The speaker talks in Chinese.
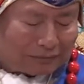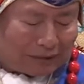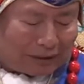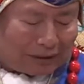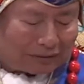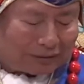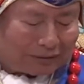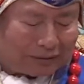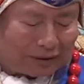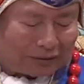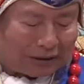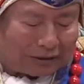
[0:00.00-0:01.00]
他是
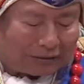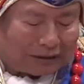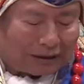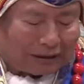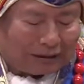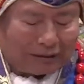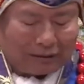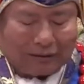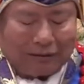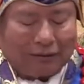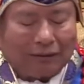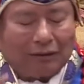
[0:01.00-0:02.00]
教大家
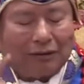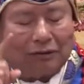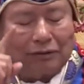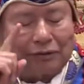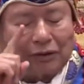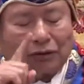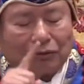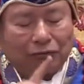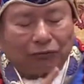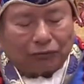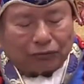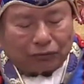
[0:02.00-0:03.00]
增
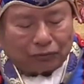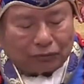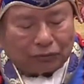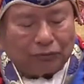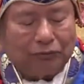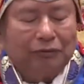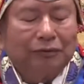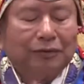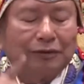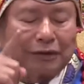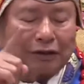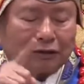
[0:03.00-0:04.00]
福、
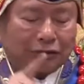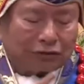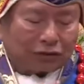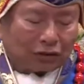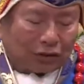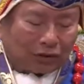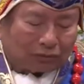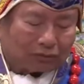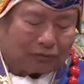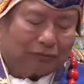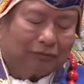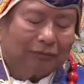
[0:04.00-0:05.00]
增寿，
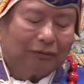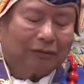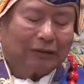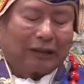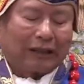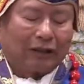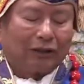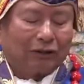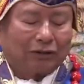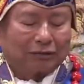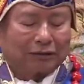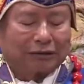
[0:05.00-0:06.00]
还
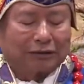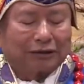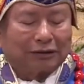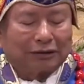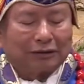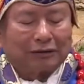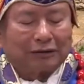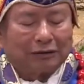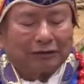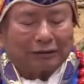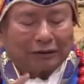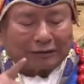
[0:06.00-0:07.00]
有这个
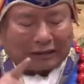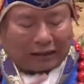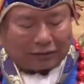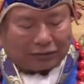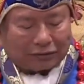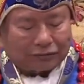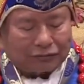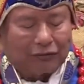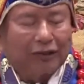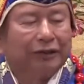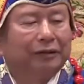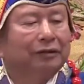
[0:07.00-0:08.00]
增加资
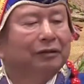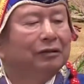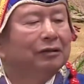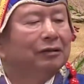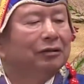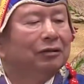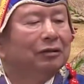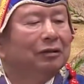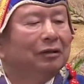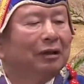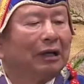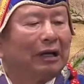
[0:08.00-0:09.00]
费，
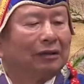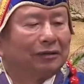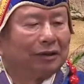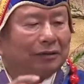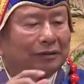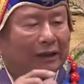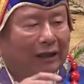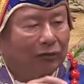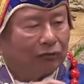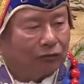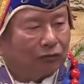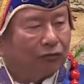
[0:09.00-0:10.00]
啊，增加
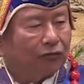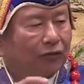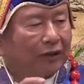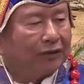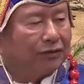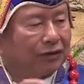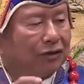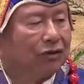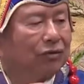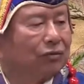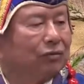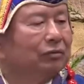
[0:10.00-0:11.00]
福费具
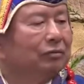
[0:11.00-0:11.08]
足，